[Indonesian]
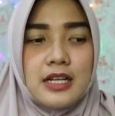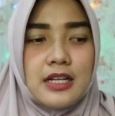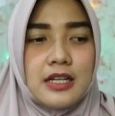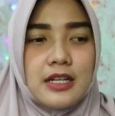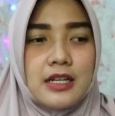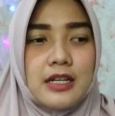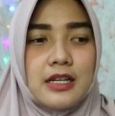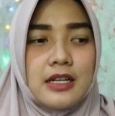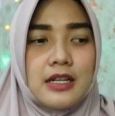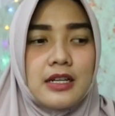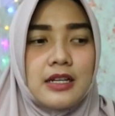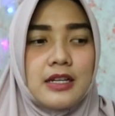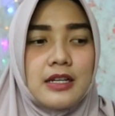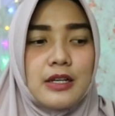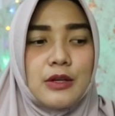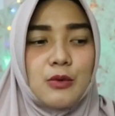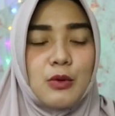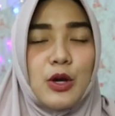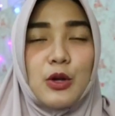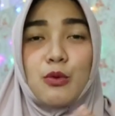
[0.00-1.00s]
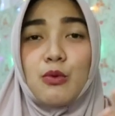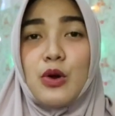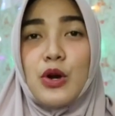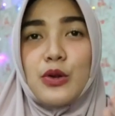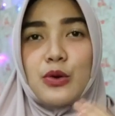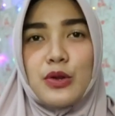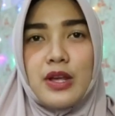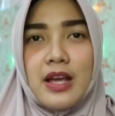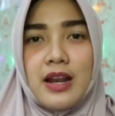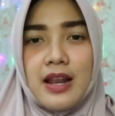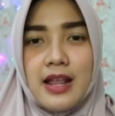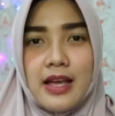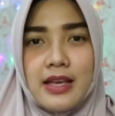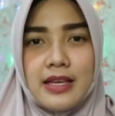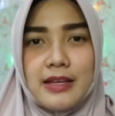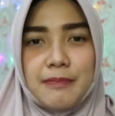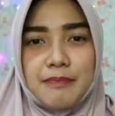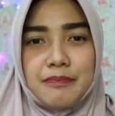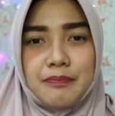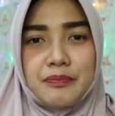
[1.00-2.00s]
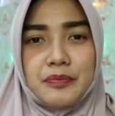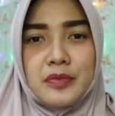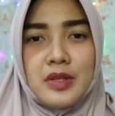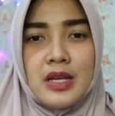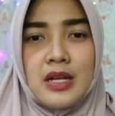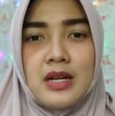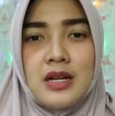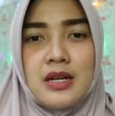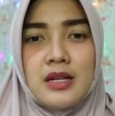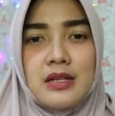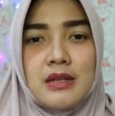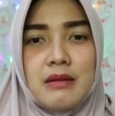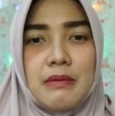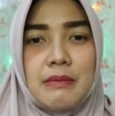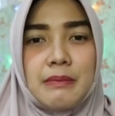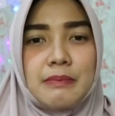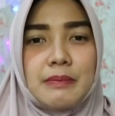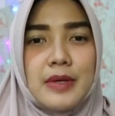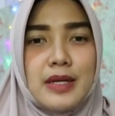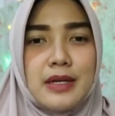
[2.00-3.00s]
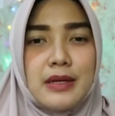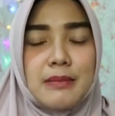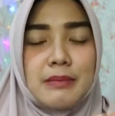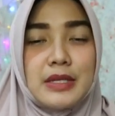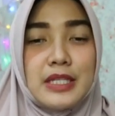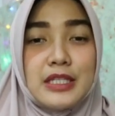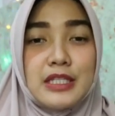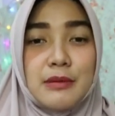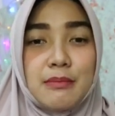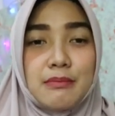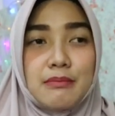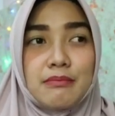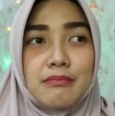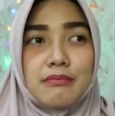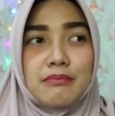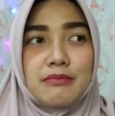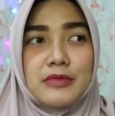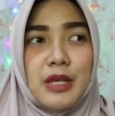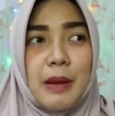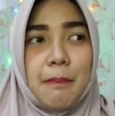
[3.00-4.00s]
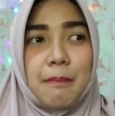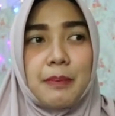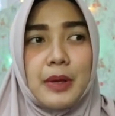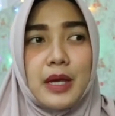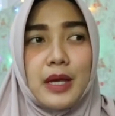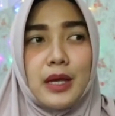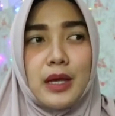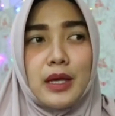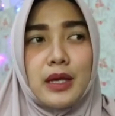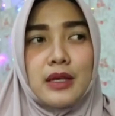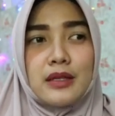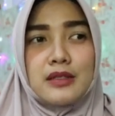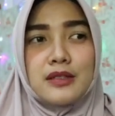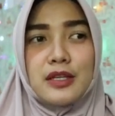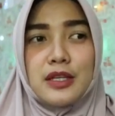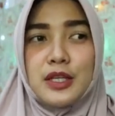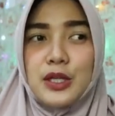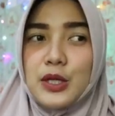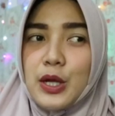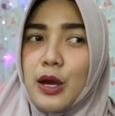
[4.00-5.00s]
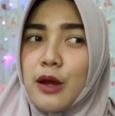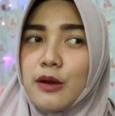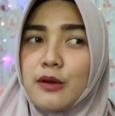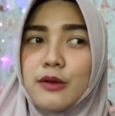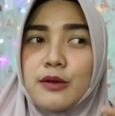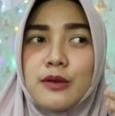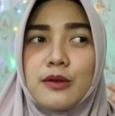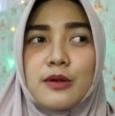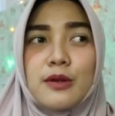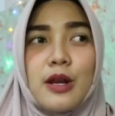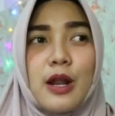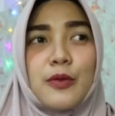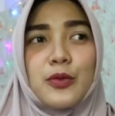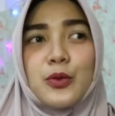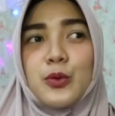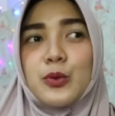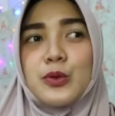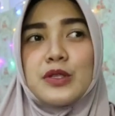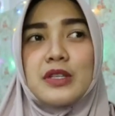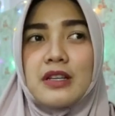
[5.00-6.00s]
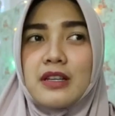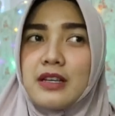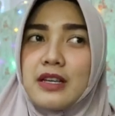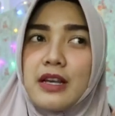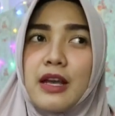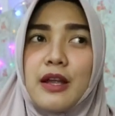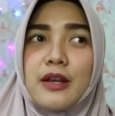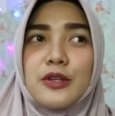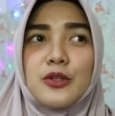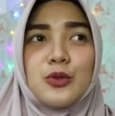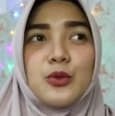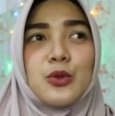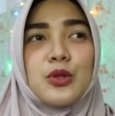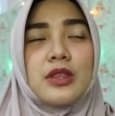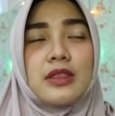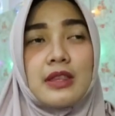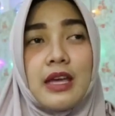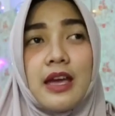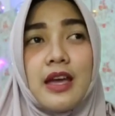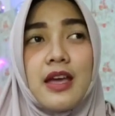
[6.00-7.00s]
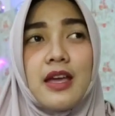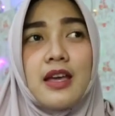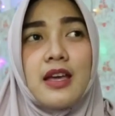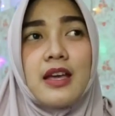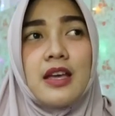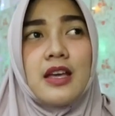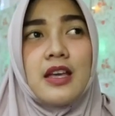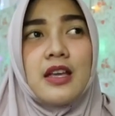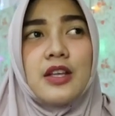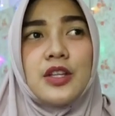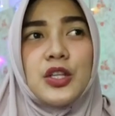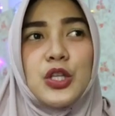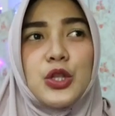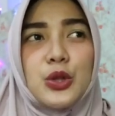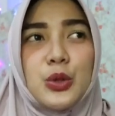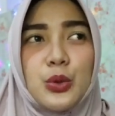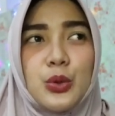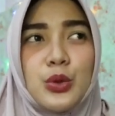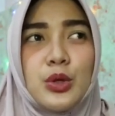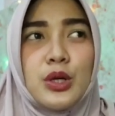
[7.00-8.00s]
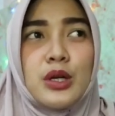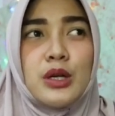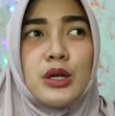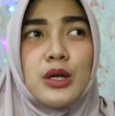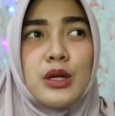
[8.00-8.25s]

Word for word: eh, warung-warung uh, yang lain uh, minjem sampai sekian ratus sekian juta itu